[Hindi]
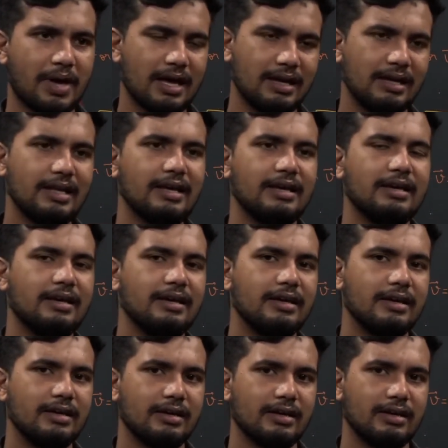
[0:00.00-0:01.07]
पहले
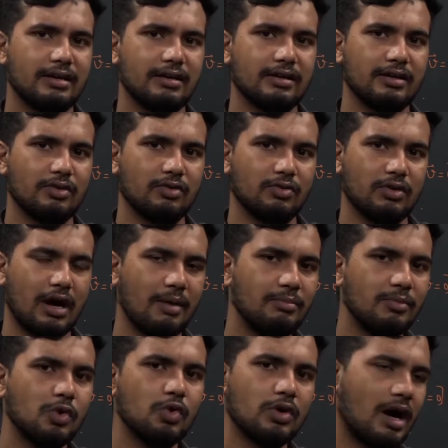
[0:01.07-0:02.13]

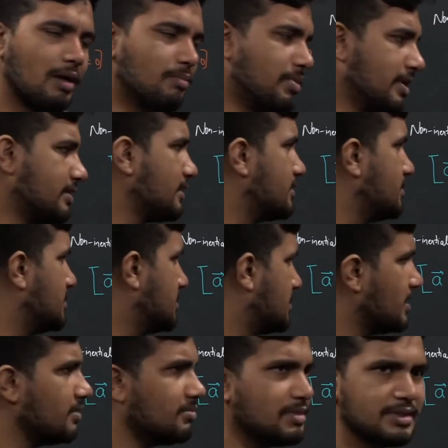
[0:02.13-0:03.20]
हम लोग अभी तक
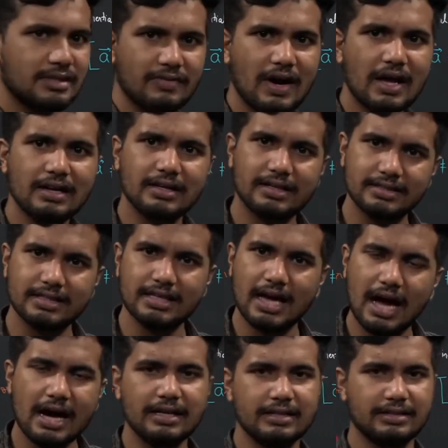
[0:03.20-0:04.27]
जितने भी सवाल करते
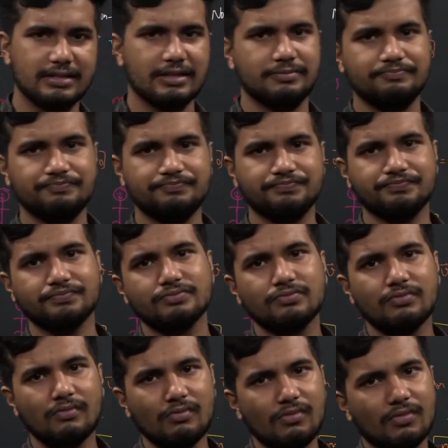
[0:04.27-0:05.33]
आ रहे थे
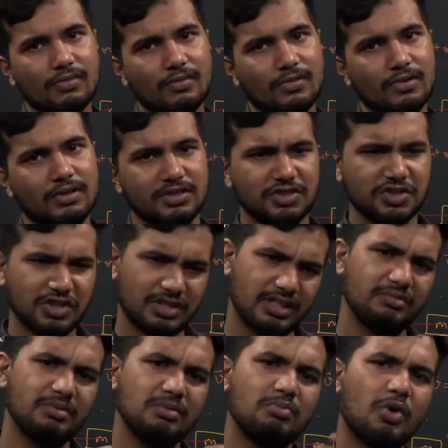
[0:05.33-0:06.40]

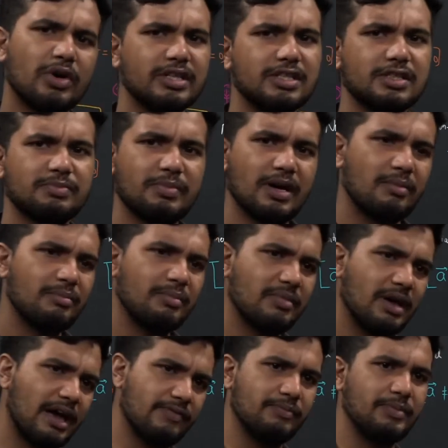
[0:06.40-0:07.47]
जितनी भी बॉडीज़ पे हम
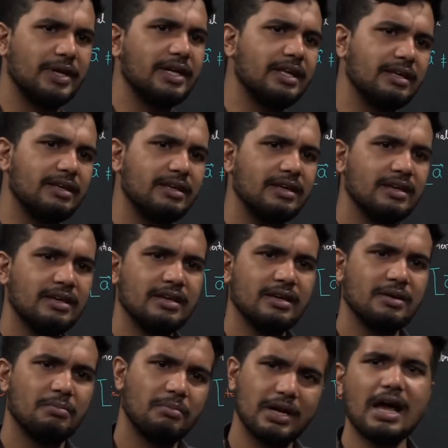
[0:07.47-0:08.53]
एफ
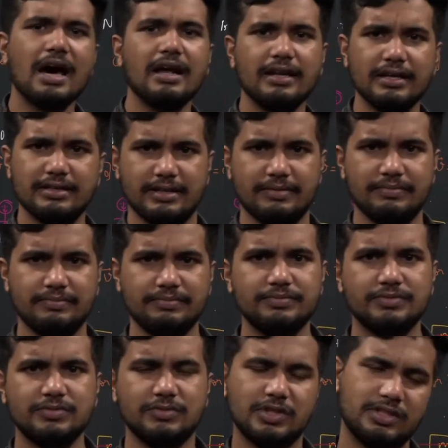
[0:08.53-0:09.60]
बना रहे थे
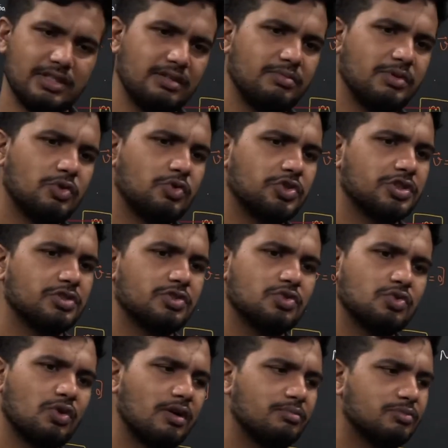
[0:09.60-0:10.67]
जितने भी
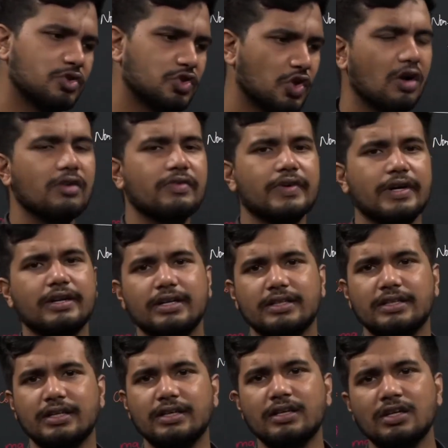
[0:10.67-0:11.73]
क्वेश्चंस को हम सॉल्व कर
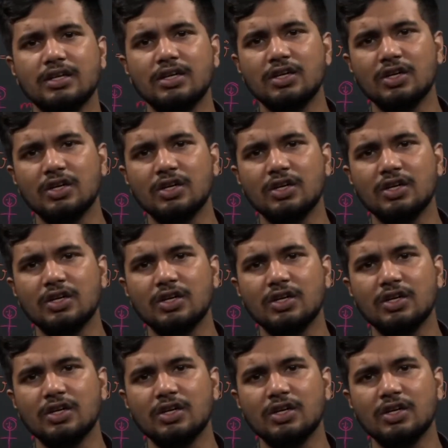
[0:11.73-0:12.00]
रहे थे